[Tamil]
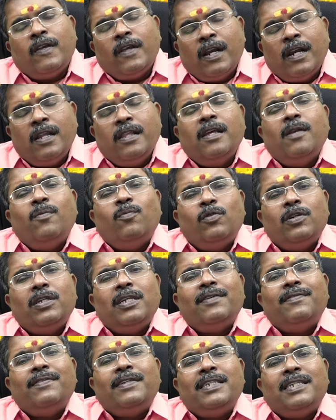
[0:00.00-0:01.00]
எளிதில்
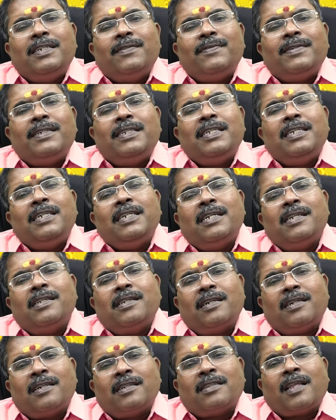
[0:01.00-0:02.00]
முடிய வேண்டிய விஷயங்கள்
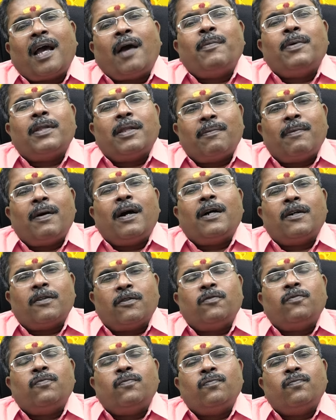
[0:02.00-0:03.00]
சற்று
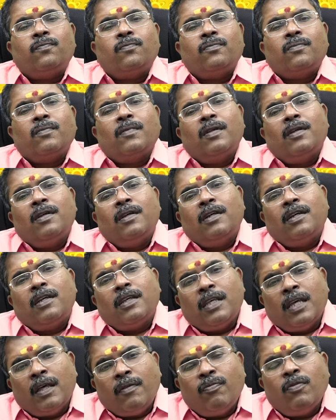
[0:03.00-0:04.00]
தாமதமாகும்
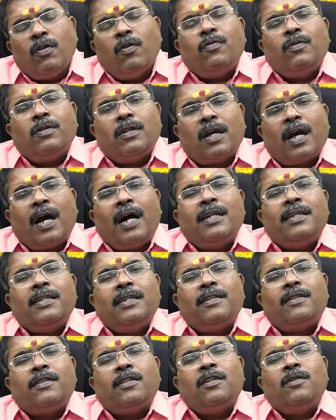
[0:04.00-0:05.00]
எந்த ஒரு
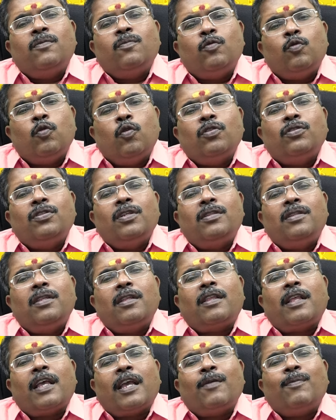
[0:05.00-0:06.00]
காரியத்திலும்
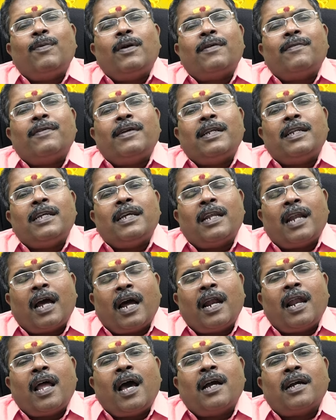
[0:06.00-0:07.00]
யோசித்து செயல்பட வேண்டிய
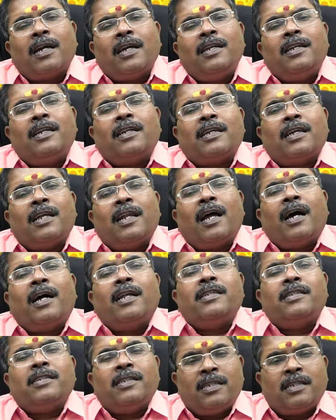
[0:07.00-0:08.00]
நாளாக இன்றைய
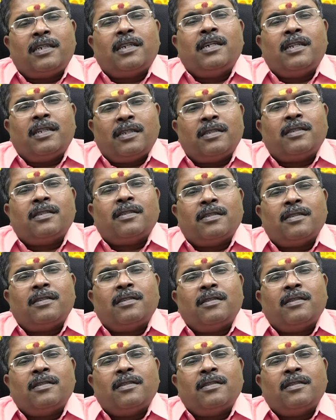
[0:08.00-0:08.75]
நாள் இருக்கிறது